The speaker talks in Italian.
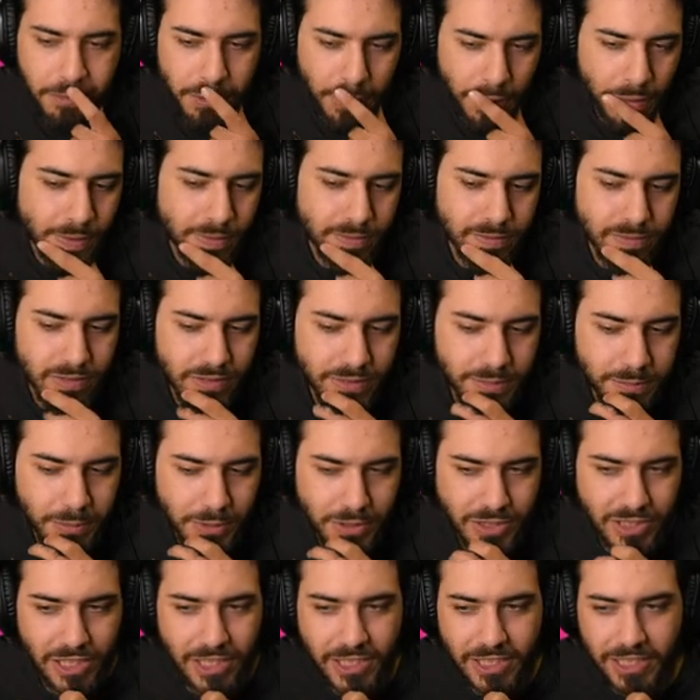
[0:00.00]
però
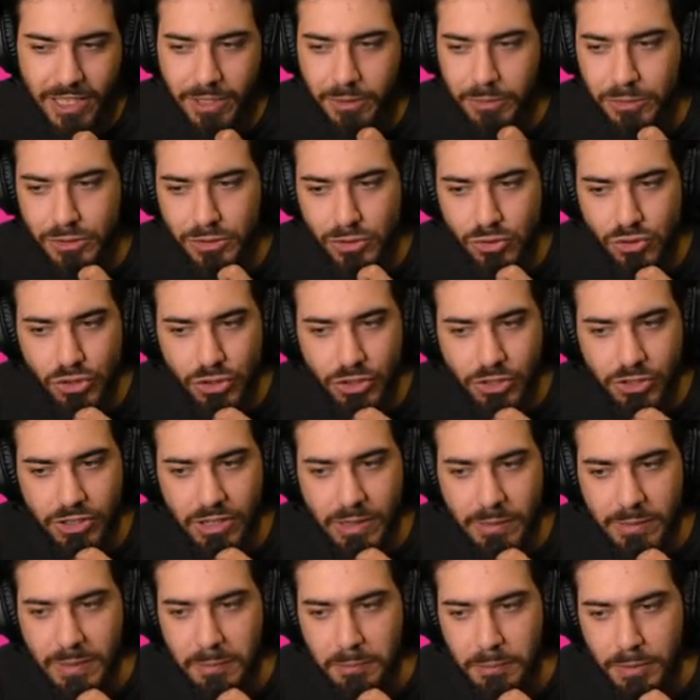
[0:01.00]
l'importante è che questo giro
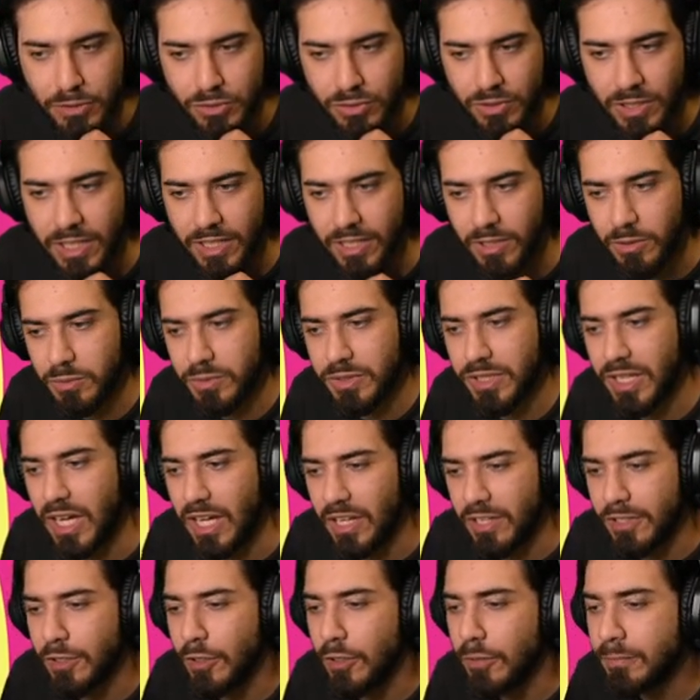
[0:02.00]
non abbiamo preso neanche un
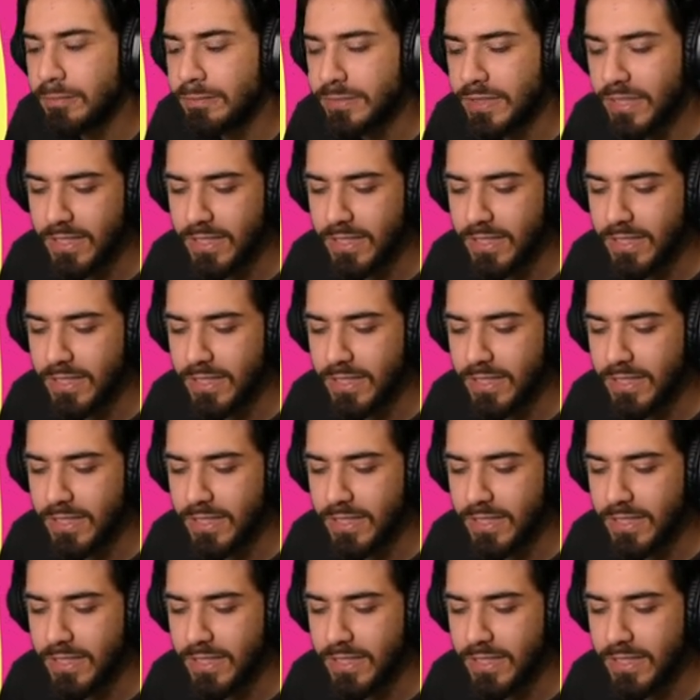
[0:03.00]
danno.